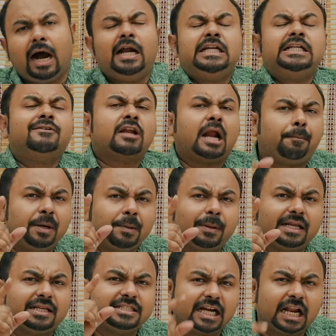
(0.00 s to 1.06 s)
ஆண்டவர்
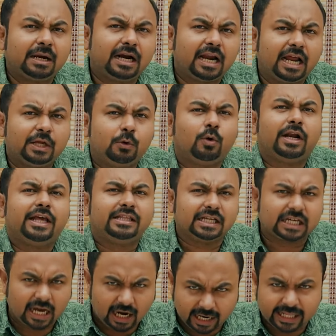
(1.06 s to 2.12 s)
அப்படிப்பட்ட ஜனங்களாக இவங்களை
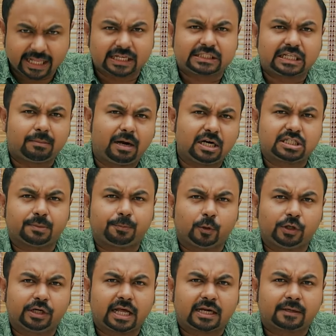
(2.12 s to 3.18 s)
இந்த காலை நேரத்தில் மாற்றப்
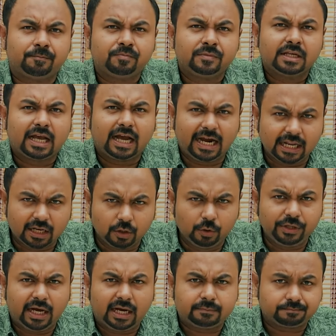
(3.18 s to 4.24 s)
போகிறார்
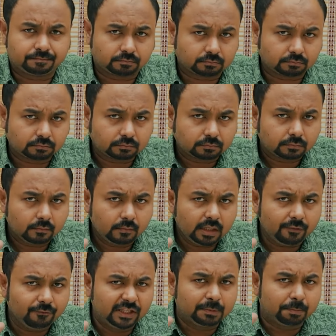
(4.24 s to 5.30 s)
ஹலலூயா
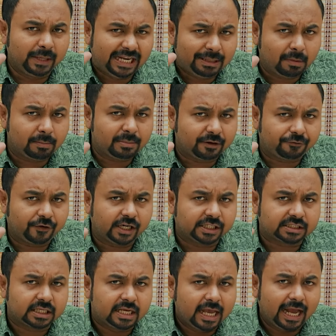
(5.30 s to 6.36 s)
வித் மினிமம்
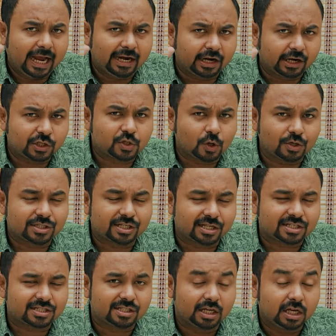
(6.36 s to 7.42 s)
எஃபர்ட் அண்ட்
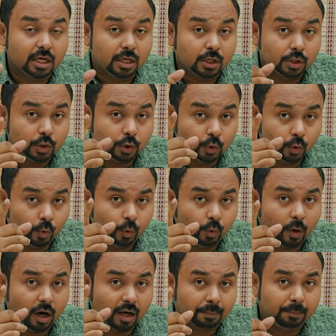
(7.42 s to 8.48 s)
ரிசோர்சஸ் யூ
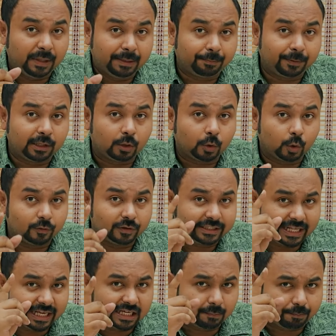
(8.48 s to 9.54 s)
ஆர் பீப்புள் ஹூ
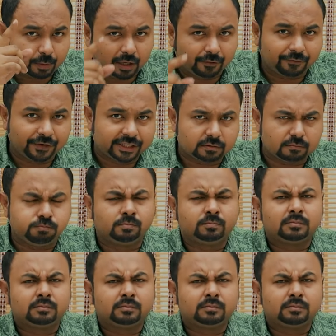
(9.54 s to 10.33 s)
வில் டேக் அ ப்ராஃபிட்